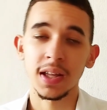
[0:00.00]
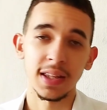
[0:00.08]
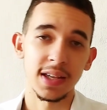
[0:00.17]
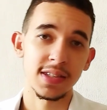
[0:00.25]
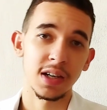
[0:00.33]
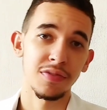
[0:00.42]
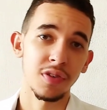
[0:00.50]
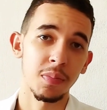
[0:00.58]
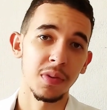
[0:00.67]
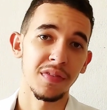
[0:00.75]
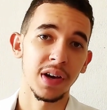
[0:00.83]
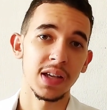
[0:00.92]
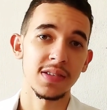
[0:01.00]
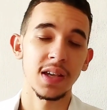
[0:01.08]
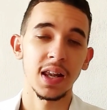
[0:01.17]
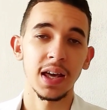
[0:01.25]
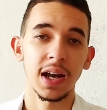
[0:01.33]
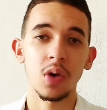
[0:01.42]
dessa forma vai
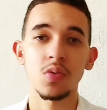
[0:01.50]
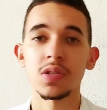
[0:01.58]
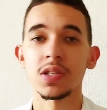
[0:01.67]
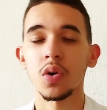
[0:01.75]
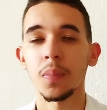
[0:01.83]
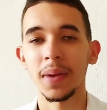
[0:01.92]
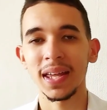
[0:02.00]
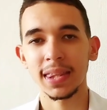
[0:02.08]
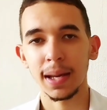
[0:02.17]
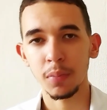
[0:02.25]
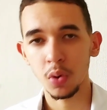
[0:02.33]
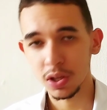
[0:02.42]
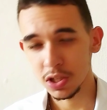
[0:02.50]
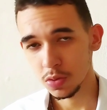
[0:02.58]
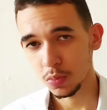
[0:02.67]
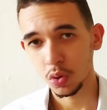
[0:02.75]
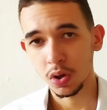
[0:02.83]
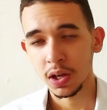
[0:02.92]
acelerar o seu
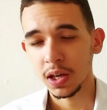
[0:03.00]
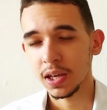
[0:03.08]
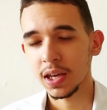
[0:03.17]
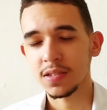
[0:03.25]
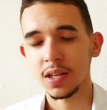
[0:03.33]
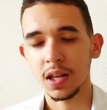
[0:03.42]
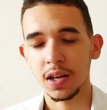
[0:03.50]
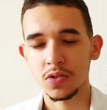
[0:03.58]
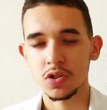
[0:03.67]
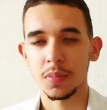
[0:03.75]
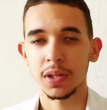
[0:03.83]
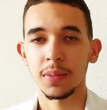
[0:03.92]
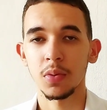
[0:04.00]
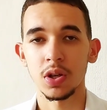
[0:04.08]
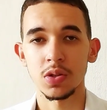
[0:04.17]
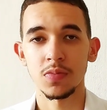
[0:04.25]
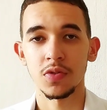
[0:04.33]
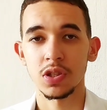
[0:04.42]
metabolismo e acelerando seu
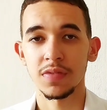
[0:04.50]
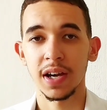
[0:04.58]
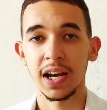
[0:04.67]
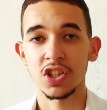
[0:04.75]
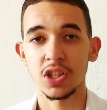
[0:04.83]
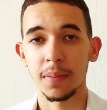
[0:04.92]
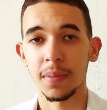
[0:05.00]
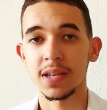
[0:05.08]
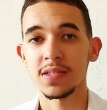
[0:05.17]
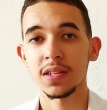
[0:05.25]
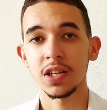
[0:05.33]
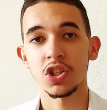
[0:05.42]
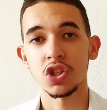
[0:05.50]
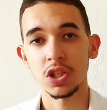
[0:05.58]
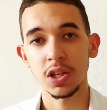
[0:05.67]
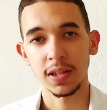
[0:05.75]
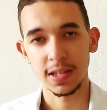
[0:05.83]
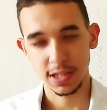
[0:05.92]
metabolismo você vai gastar mais
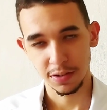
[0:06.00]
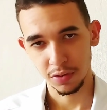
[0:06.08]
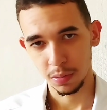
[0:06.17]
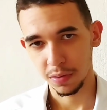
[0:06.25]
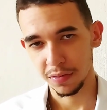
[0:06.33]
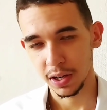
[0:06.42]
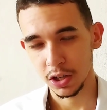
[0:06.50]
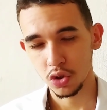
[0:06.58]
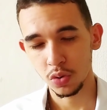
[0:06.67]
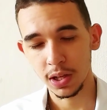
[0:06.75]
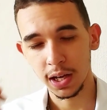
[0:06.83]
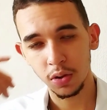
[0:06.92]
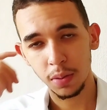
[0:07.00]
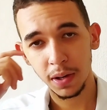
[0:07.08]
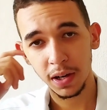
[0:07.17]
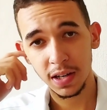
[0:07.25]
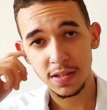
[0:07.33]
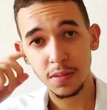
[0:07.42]
energia, dessa forma vai ajudar no
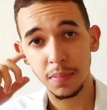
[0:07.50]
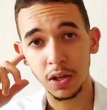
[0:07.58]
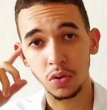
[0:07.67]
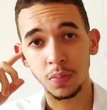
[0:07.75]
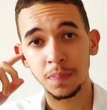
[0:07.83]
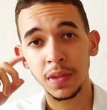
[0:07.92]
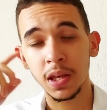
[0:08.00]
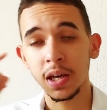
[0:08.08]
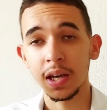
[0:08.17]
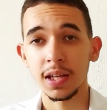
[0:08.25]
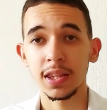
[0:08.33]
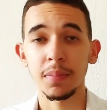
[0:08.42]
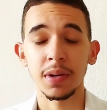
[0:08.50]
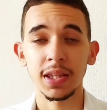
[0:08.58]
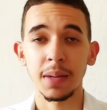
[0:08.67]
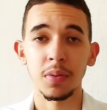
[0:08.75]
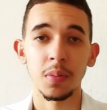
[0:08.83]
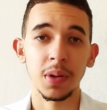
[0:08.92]
emagrecimento. E também
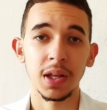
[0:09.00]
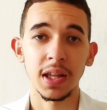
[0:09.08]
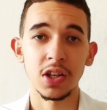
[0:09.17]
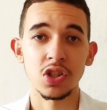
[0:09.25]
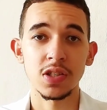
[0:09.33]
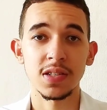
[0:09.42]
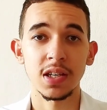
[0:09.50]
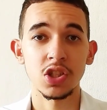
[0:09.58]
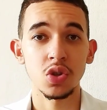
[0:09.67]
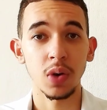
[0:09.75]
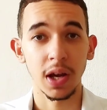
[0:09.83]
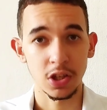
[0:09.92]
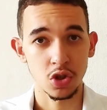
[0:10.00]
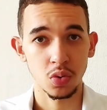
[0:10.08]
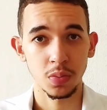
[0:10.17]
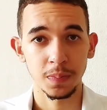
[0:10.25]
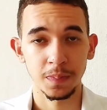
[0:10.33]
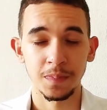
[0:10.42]
tem a propriedade de ser
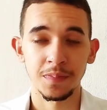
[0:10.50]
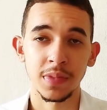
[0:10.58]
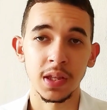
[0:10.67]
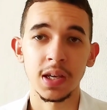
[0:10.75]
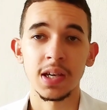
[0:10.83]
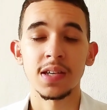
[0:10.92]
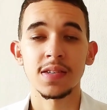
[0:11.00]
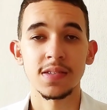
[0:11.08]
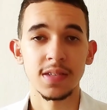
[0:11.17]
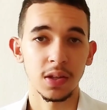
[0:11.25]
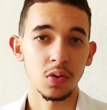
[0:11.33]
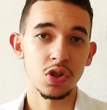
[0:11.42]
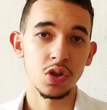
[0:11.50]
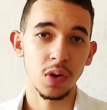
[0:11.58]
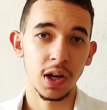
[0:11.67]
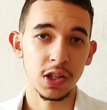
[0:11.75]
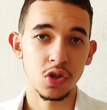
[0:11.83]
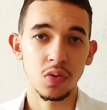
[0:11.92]
diurético. Sendo
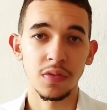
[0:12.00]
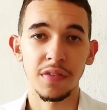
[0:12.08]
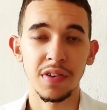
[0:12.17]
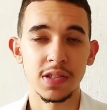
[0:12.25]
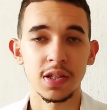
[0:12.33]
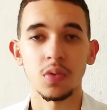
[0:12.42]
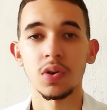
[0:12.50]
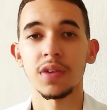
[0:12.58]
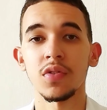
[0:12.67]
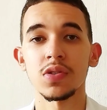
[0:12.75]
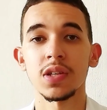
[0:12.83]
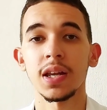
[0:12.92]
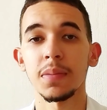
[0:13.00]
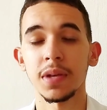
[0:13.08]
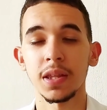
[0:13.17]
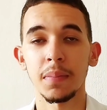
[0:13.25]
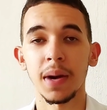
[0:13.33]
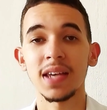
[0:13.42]
diurético, vai fazer você
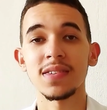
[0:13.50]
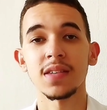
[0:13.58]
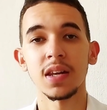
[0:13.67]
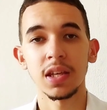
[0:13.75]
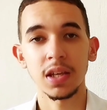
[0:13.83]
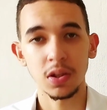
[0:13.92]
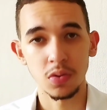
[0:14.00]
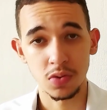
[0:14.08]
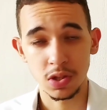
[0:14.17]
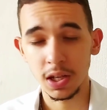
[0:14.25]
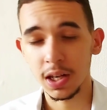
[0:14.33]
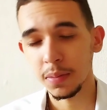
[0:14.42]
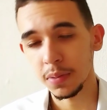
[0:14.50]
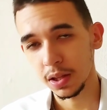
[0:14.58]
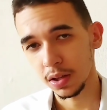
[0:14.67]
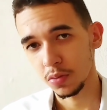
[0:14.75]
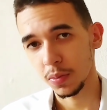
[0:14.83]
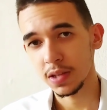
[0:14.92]
elimine mais líquidos e
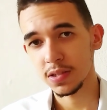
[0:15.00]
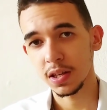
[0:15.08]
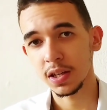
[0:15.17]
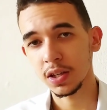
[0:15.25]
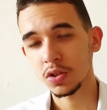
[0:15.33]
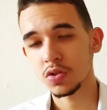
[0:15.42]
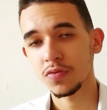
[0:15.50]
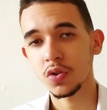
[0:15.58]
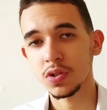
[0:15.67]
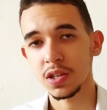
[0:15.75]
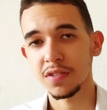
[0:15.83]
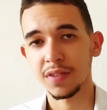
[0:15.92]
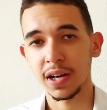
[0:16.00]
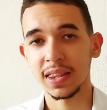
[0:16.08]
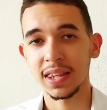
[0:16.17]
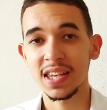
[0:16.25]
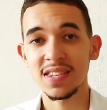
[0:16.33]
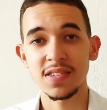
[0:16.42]
eliminando mais líquidos você vai
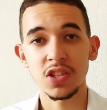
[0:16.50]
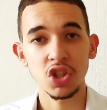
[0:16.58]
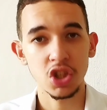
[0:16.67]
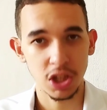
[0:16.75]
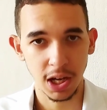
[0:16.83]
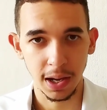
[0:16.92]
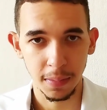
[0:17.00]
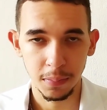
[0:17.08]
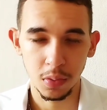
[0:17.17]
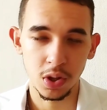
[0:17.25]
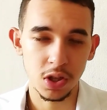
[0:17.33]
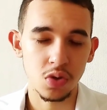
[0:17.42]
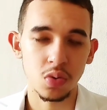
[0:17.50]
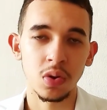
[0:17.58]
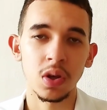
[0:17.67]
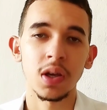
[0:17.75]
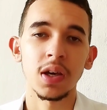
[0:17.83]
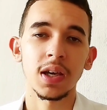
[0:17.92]
desinchar. Por isso
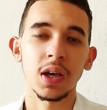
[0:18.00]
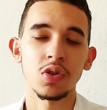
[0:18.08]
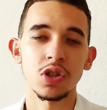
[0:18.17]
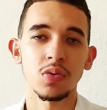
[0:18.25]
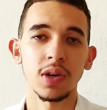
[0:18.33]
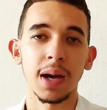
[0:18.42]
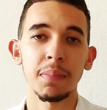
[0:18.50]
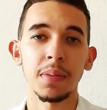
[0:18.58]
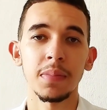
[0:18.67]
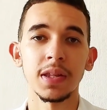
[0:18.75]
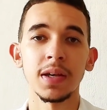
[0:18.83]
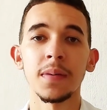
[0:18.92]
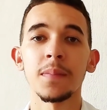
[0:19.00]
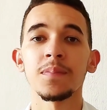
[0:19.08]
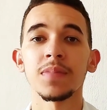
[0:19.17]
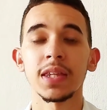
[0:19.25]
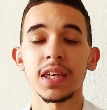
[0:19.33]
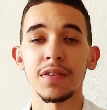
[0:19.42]
que eu digo que é a bebida
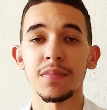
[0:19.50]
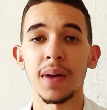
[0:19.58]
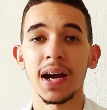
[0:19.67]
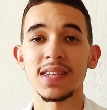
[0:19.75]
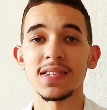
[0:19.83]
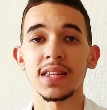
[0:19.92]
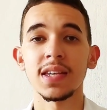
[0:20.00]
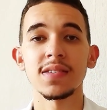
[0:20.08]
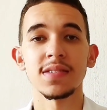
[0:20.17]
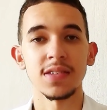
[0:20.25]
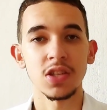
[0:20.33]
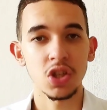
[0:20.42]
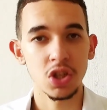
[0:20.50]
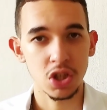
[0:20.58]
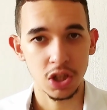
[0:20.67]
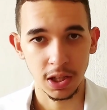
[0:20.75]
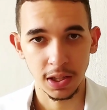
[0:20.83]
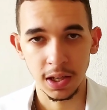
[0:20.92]
que mais
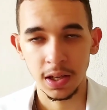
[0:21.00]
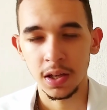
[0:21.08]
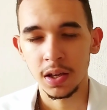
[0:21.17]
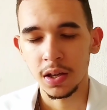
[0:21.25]
desincha, né?